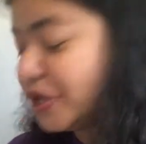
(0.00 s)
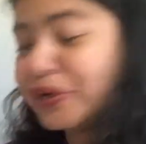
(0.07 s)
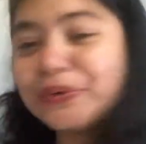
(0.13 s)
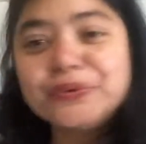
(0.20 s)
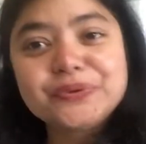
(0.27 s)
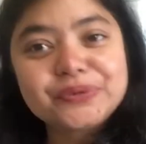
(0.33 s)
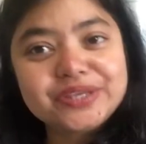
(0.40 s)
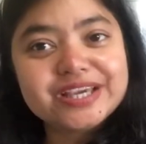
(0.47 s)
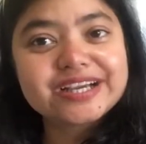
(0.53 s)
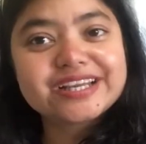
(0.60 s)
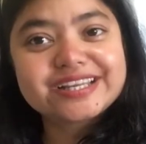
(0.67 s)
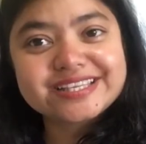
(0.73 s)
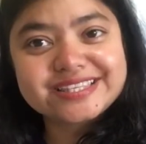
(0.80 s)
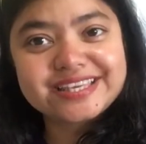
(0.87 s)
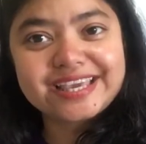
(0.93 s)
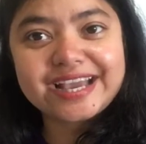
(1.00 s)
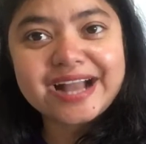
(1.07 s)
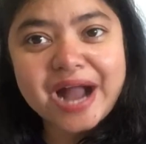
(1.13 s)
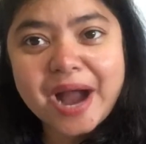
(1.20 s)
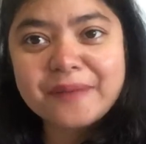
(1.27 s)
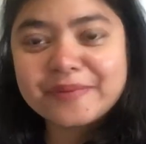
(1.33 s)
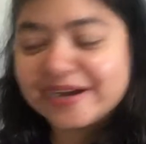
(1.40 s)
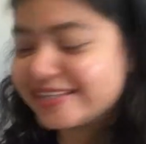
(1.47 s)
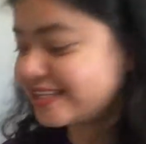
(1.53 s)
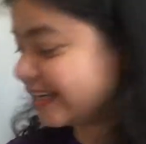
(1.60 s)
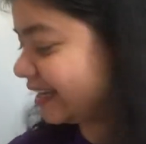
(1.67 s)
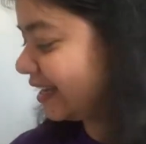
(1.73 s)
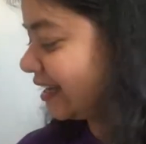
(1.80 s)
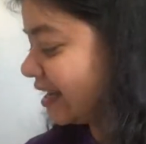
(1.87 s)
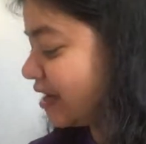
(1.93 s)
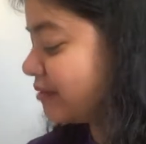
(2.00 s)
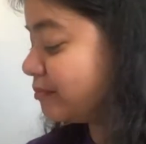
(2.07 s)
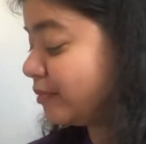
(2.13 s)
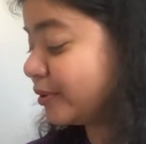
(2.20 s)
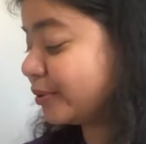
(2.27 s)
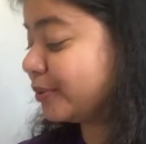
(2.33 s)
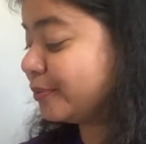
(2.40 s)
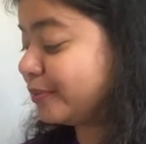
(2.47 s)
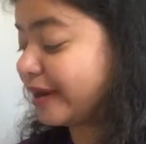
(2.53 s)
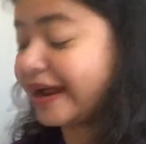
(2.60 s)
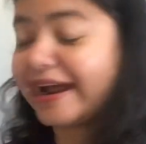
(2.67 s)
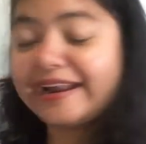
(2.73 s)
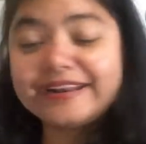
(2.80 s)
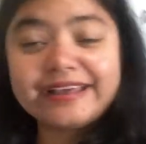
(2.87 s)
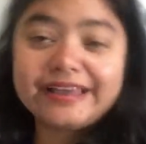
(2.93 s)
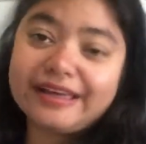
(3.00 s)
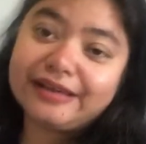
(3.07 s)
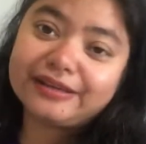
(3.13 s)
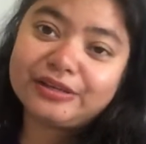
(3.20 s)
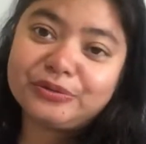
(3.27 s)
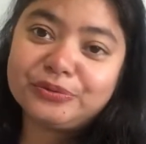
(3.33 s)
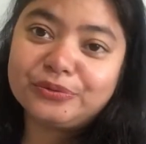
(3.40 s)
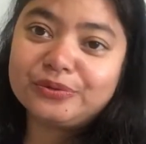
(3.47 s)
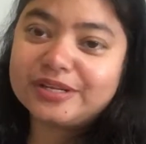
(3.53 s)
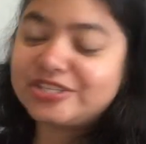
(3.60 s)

दोनों ही अगर किसी के काम आ जाए है ना बिल्कुल ब्रांड है क्यों